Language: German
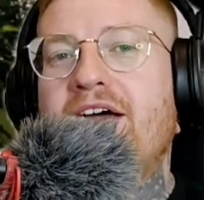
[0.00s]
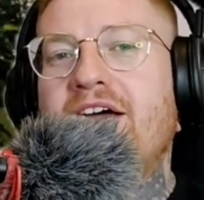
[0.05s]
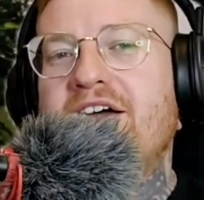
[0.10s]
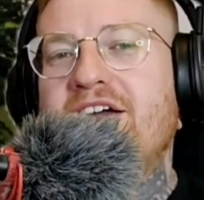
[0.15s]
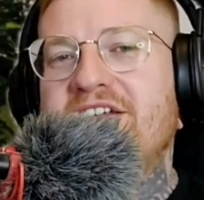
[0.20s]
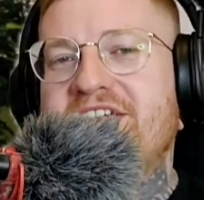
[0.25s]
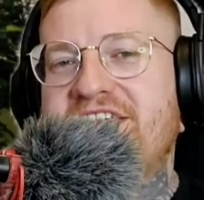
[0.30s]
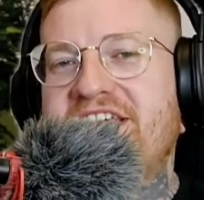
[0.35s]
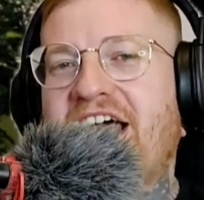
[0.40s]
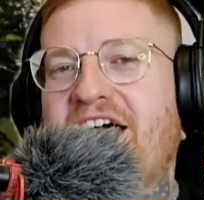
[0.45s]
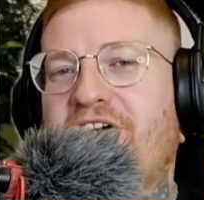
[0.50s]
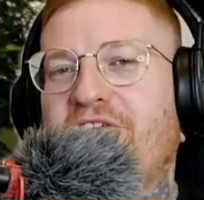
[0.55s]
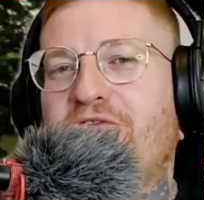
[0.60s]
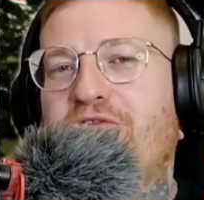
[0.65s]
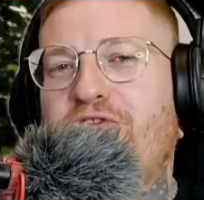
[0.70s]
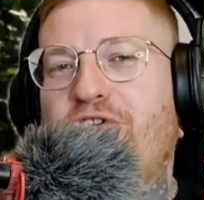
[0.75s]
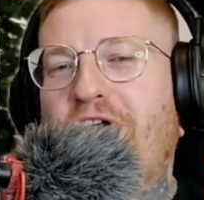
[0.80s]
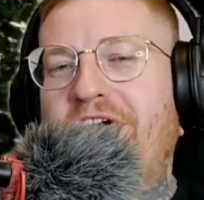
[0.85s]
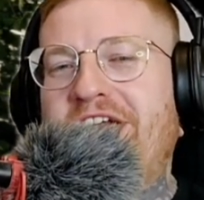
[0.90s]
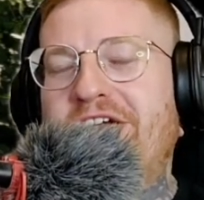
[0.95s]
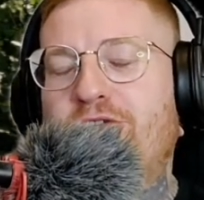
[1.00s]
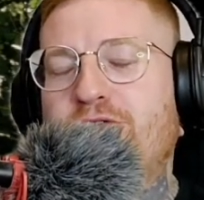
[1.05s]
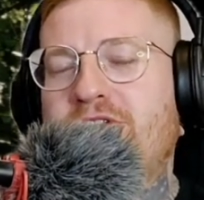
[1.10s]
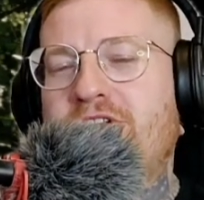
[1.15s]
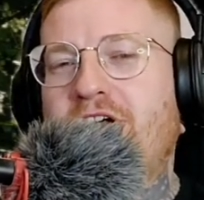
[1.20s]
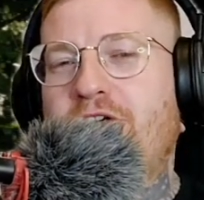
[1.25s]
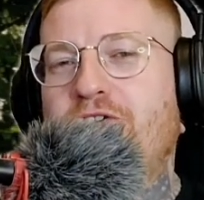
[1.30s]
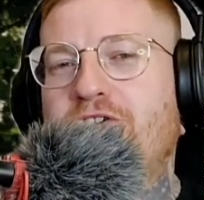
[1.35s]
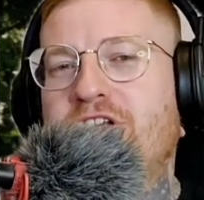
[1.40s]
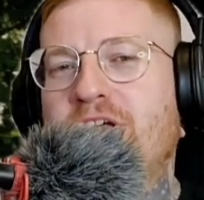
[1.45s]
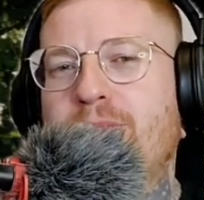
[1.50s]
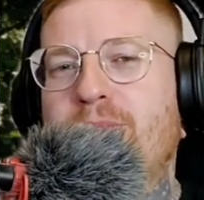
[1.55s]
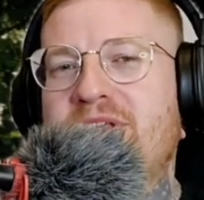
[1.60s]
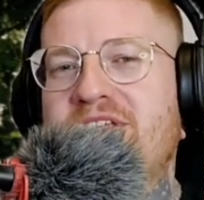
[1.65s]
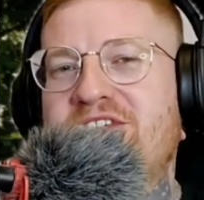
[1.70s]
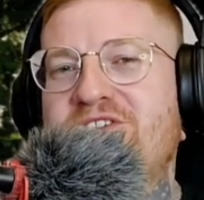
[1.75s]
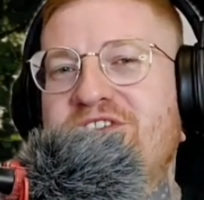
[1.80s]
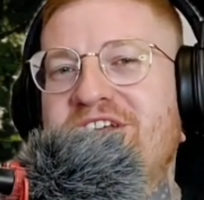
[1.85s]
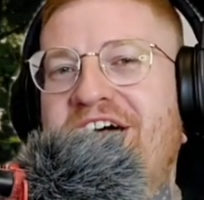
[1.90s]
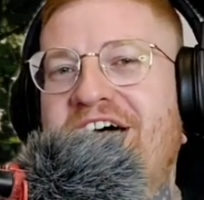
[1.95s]
Ja, Freude, guten Laune und der
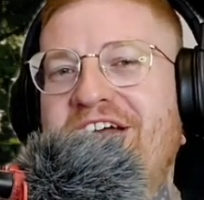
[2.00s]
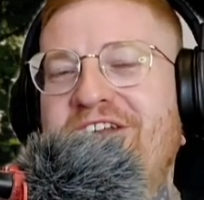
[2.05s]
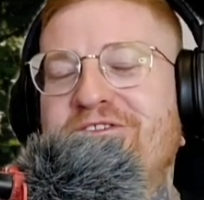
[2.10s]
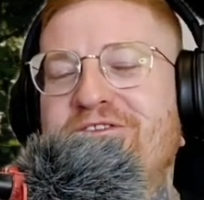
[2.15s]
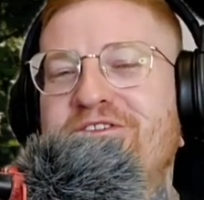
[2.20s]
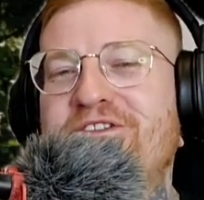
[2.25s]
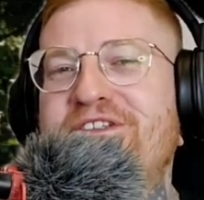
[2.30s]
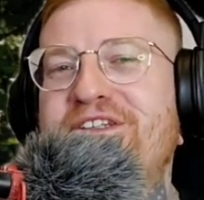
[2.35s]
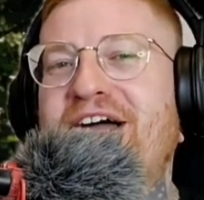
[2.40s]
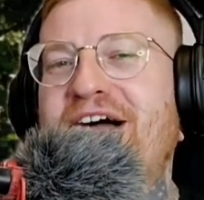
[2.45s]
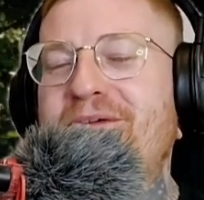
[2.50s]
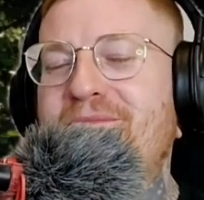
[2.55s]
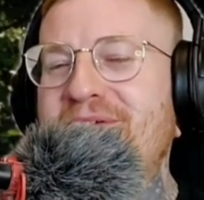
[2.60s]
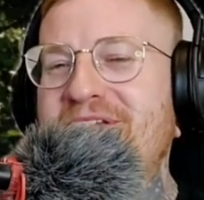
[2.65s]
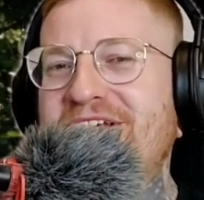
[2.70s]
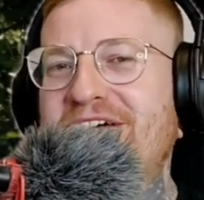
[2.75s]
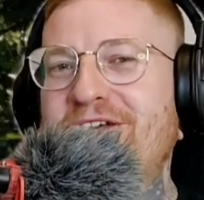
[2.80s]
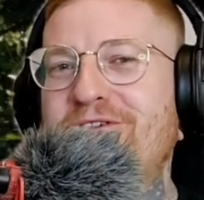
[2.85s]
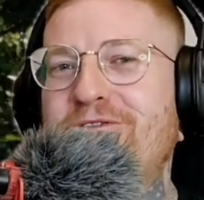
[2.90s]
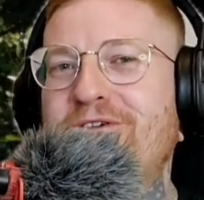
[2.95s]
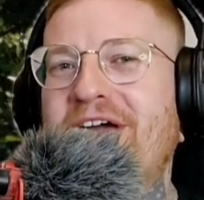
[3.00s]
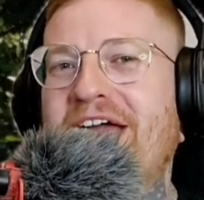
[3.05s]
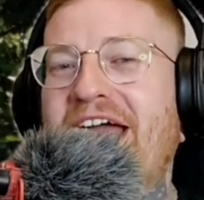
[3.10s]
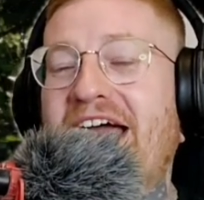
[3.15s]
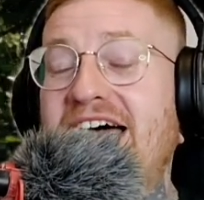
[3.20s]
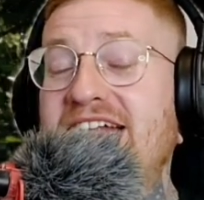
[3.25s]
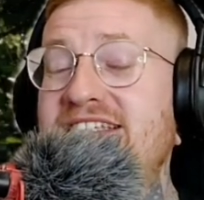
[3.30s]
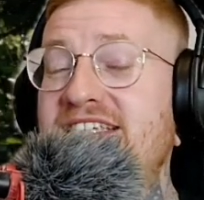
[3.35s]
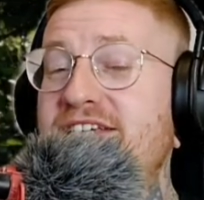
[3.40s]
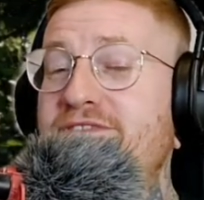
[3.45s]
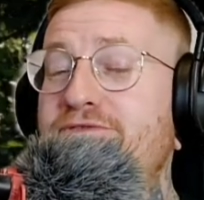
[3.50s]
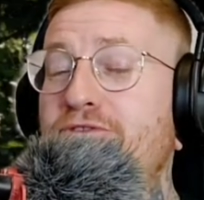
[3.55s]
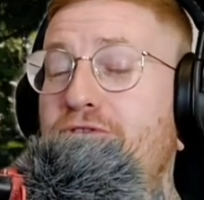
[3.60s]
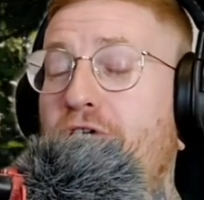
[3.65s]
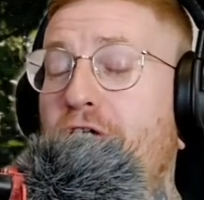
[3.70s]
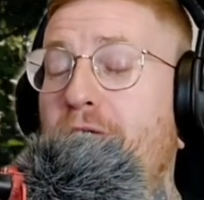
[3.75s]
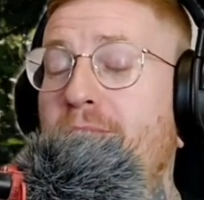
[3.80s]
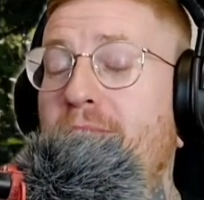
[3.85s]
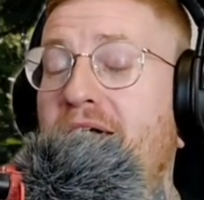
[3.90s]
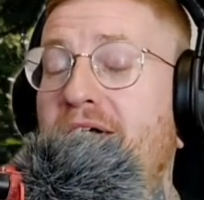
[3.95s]
beste Unterhaltung und damit hallo, herzlich
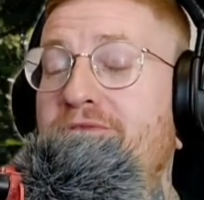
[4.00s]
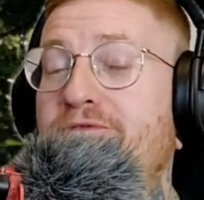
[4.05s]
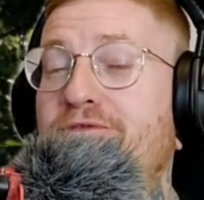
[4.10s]
willkommen, einem